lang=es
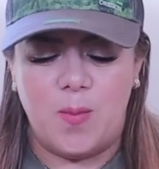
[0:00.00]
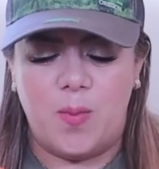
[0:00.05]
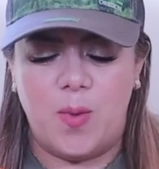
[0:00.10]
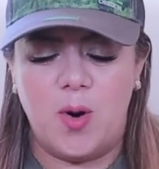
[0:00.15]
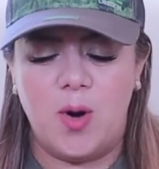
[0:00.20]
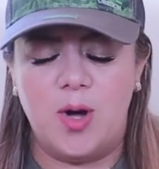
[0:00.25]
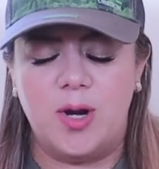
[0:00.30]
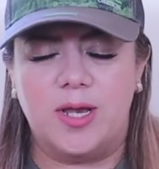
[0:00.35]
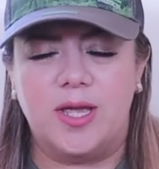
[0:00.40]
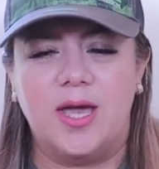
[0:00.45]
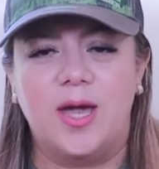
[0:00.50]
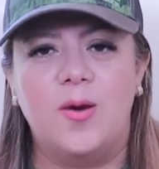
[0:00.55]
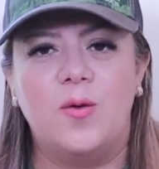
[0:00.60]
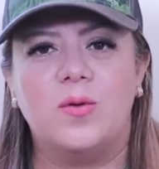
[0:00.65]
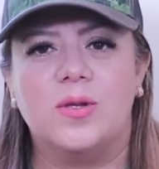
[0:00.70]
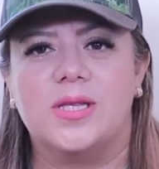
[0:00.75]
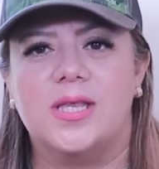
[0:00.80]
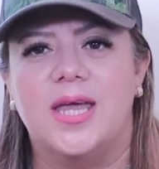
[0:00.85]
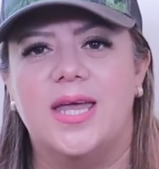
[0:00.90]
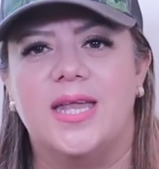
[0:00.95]
porque
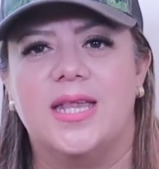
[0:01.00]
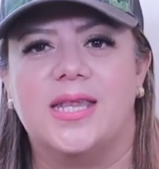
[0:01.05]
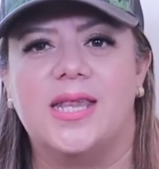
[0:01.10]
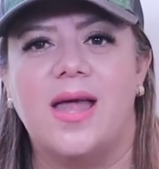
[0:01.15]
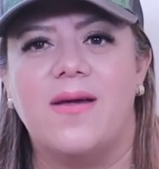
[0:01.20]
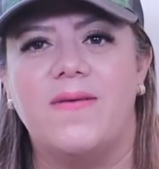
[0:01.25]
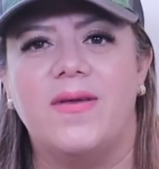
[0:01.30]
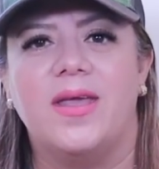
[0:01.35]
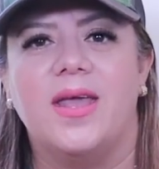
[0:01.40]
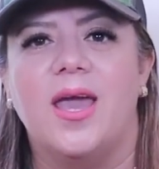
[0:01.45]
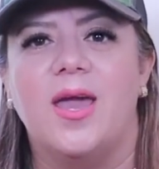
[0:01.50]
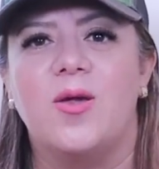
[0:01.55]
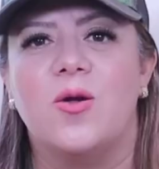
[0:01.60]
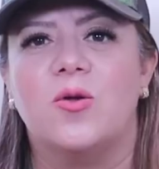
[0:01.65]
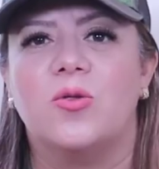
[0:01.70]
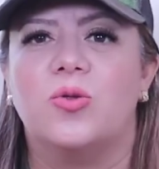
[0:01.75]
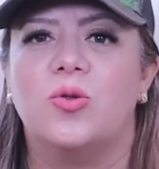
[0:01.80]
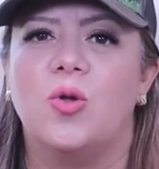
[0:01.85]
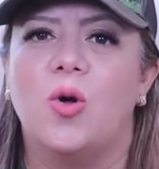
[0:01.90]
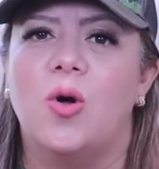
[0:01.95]
ustedes saben que
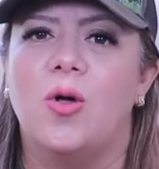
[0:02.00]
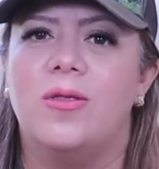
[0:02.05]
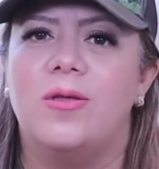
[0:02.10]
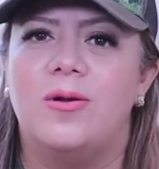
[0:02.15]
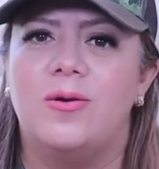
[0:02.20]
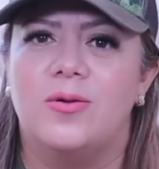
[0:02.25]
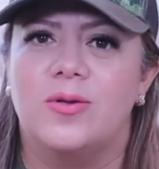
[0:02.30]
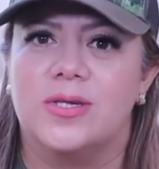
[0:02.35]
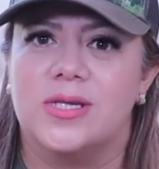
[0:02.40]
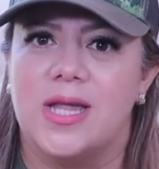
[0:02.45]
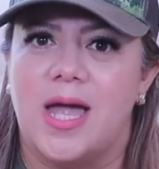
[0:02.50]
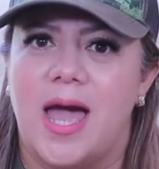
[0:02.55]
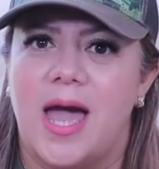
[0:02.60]
yo todos los